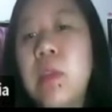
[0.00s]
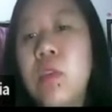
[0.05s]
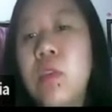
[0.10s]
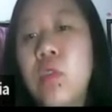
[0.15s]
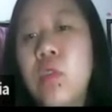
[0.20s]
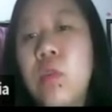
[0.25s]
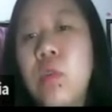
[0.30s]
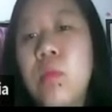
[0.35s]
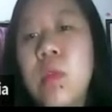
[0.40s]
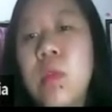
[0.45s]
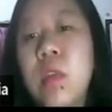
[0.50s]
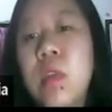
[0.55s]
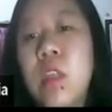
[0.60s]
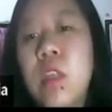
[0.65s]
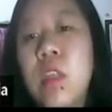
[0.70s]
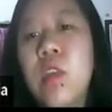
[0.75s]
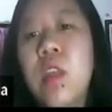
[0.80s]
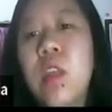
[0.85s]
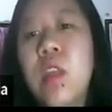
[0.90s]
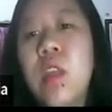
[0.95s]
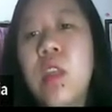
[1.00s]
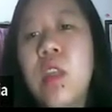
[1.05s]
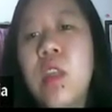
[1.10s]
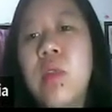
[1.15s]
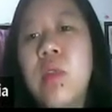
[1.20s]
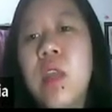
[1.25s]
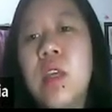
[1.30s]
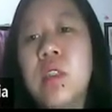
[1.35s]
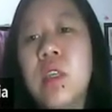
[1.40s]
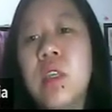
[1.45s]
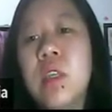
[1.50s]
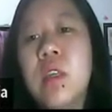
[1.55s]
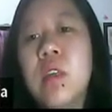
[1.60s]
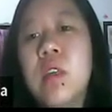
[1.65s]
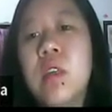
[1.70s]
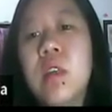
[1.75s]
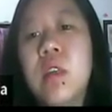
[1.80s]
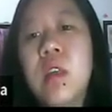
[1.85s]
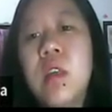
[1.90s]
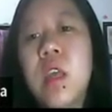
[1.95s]
episiotomi gitu ya dikombinasi.
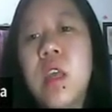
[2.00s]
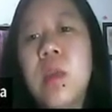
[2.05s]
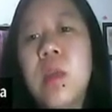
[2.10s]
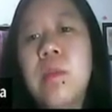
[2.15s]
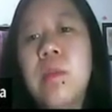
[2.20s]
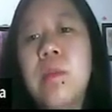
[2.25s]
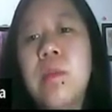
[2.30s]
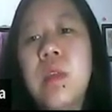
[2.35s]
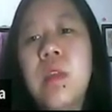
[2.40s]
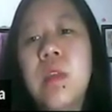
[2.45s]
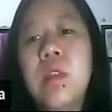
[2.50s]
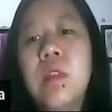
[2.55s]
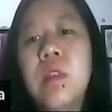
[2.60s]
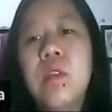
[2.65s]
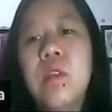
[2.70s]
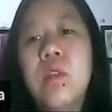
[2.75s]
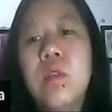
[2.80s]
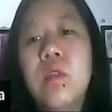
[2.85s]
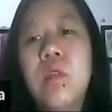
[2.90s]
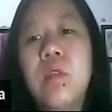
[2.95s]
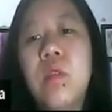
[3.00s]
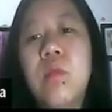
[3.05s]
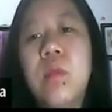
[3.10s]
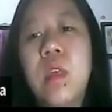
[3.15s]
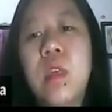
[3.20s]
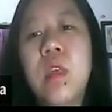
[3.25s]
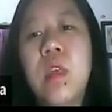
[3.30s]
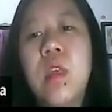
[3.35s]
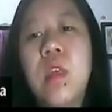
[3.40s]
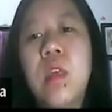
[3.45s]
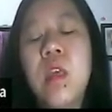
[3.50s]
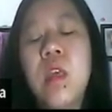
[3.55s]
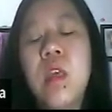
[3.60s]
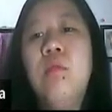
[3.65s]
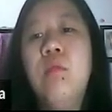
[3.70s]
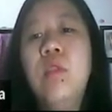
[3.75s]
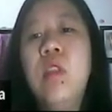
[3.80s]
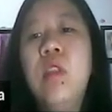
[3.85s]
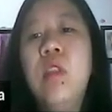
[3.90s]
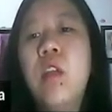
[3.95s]
Episiotomi.
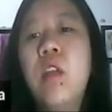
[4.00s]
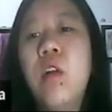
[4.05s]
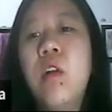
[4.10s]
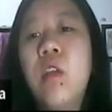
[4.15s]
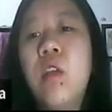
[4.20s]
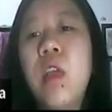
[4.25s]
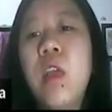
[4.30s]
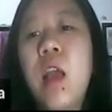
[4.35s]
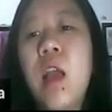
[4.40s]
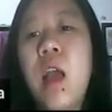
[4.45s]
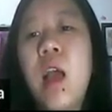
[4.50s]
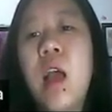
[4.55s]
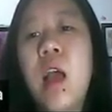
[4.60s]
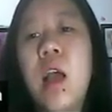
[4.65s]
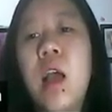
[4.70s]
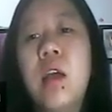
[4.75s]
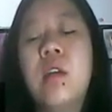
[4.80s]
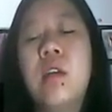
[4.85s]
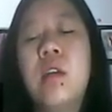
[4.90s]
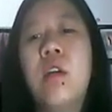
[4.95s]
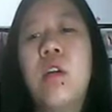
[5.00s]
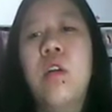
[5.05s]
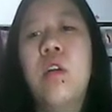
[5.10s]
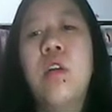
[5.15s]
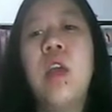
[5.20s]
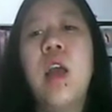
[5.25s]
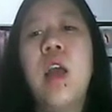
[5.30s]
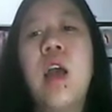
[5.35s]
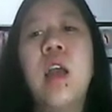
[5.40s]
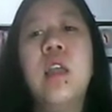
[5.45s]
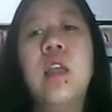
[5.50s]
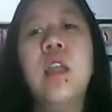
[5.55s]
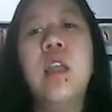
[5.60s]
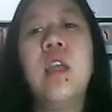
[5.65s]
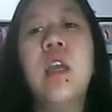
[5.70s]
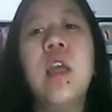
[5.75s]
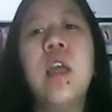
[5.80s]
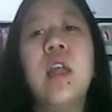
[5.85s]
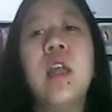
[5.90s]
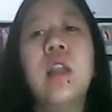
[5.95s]
Kemudian kalau yang A, kalau yang A ini
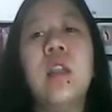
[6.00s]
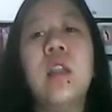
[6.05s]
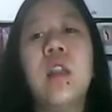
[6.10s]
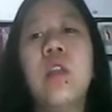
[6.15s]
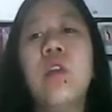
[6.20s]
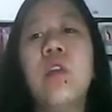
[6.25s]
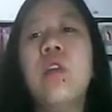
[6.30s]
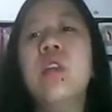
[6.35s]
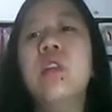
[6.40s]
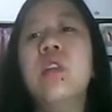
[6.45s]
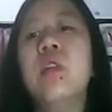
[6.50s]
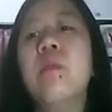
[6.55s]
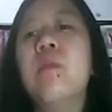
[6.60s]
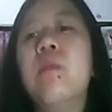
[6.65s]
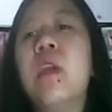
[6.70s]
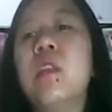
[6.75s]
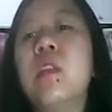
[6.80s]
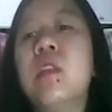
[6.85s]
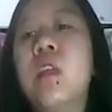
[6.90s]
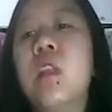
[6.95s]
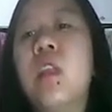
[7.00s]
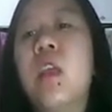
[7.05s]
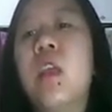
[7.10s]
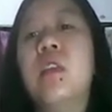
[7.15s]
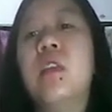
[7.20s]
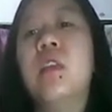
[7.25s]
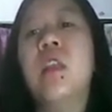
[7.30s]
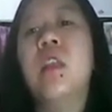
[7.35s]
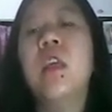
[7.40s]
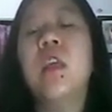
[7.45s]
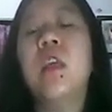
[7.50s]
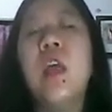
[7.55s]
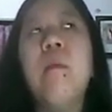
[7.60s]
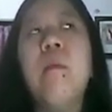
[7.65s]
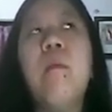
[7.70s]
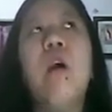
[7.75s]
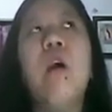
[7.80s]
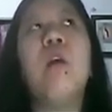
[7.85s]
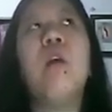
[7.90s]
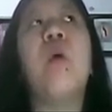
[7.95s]
kan anterior disinfection ya. Jadi kita
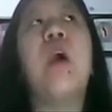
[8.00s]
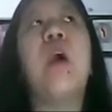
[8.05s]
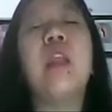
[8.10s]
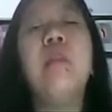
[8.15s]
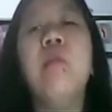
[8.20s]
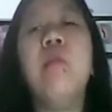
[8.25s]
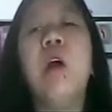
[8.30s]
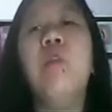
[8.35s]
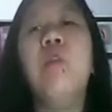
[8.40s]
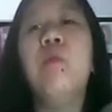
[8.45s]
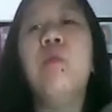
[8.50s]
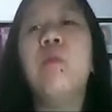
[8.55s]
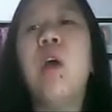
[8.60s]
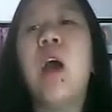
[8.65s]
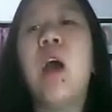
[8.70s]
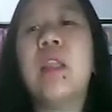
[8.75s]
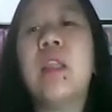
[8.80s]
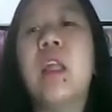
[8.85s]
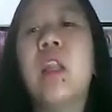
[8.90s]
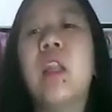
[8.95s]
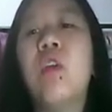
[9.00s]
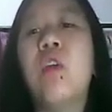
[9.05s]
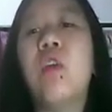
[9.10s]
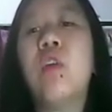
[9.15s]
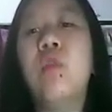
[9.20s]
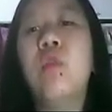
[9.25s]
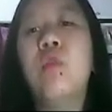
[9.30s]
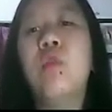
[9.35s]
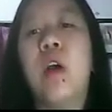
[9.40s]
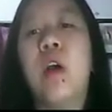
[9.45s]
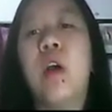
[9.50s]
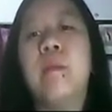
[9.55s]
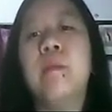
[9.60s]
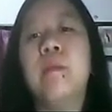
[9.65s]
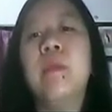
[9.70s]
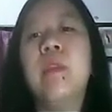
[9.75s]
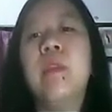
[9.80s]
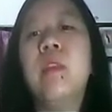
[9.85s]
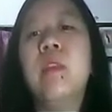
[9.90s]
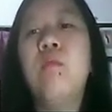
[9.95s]
mengeluarkan bahu anterior duluan.
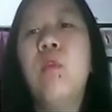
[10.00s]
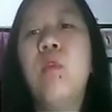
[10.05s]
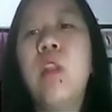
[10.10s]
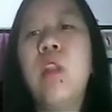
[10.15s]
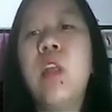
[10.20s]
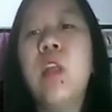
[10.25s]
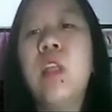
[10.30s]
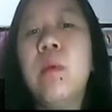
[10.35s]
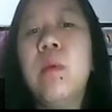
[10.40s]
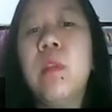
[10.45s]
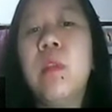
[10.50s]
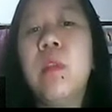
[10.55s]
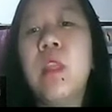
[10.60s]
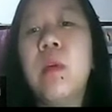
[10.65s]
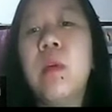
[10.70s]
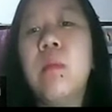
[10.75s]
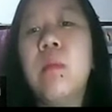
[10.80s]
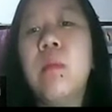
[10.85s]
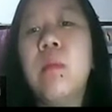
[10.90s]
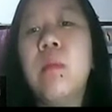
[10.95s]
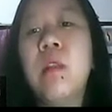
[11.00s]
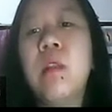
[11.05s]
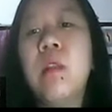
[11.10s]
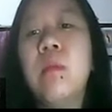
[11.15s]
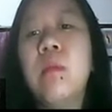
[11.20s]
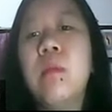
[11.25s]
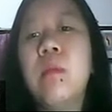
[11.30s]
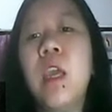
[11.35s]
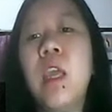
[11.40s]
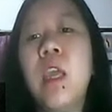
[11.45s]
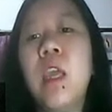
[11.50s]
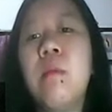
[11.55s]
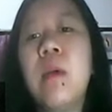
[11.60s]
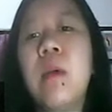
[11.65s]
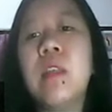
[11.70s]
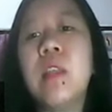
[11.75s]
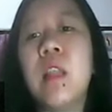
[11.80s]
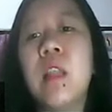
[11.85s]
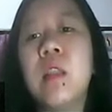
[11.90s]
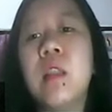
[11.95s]
Boleh teman-teman pakai yang
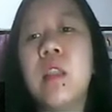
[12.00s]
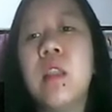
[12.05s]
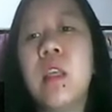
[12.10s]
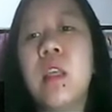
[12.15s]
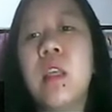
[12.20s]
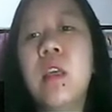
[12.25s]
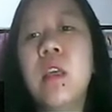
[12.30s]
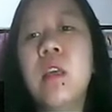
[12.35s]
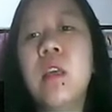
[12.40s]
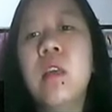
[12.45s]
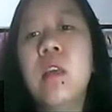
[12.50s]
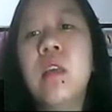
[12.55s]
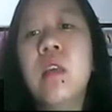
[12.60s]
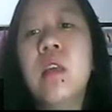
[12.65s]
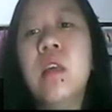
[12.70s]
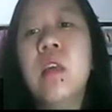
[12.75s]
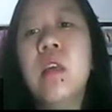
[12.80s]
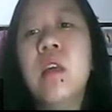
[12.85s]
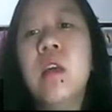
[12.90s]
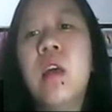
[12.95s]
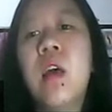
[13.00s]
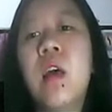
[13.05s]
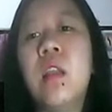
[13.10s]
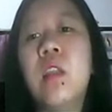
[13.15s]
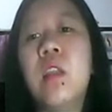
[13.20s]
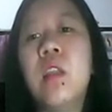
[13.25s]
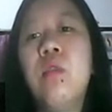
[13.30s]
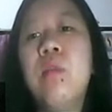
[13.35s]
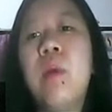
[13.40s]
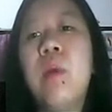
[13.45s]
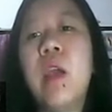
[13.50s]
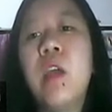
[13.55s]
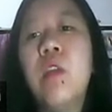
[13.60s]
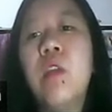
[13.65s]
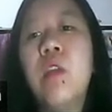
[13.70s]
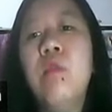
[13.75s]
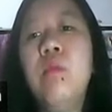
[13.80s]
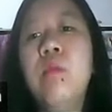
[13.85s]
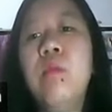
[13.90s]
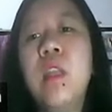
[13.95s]
masanti atau pakai
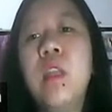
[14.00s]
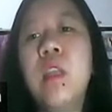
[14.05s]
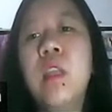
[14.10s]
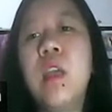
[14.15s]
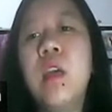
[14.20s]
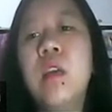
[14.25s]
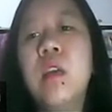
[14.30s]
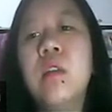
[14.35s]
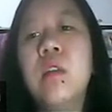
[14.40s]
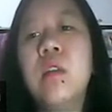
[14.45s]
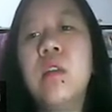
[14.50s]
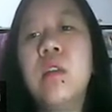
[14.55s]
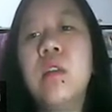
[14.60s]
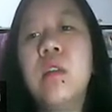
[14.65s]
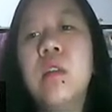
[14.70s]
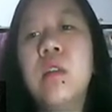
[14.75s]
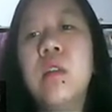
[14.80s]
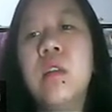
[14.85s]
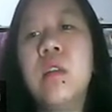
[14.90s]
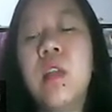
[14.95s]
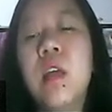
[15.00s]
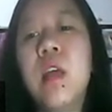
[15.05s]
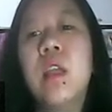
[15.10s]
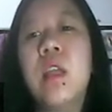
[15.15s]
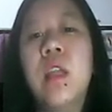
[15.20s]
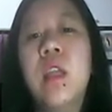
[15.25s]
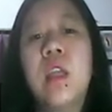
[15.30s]
rubin ya. Nah,